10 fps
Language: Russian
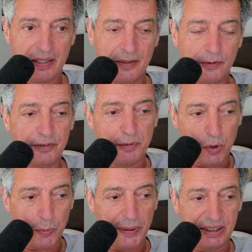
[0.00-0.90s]
Вот вы
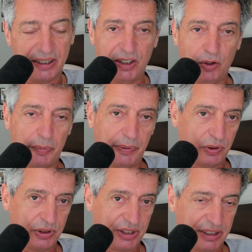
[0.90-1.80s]
покупаете книгу на 500
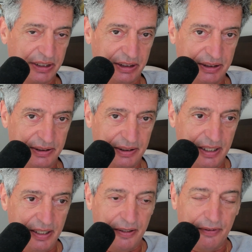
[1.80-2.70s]
страниц –
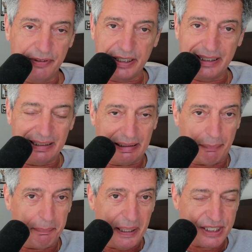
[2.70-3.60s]
вы,
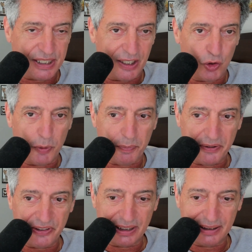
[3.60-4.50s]
опять же, я говорю о
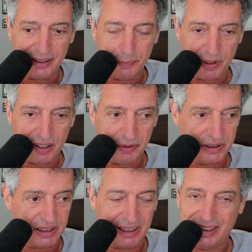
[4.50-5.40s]
профессиональных
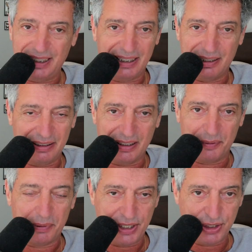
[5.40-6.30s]
программистах, не о тех
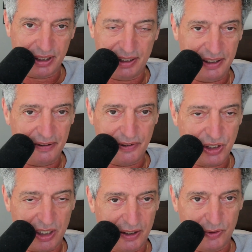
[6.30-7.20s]
мальчиках и
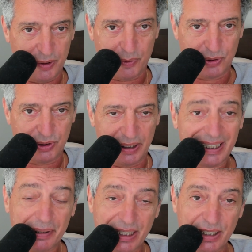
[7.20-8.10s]
девочках, которые просто
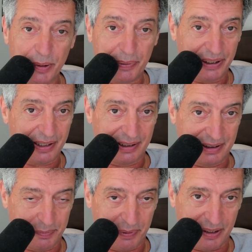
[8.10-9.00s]
решили поиграться
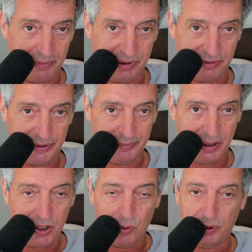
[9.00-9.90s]
с программированием,
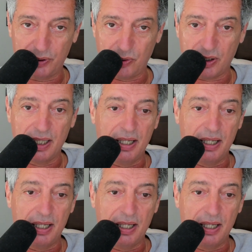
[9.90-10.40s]
у которых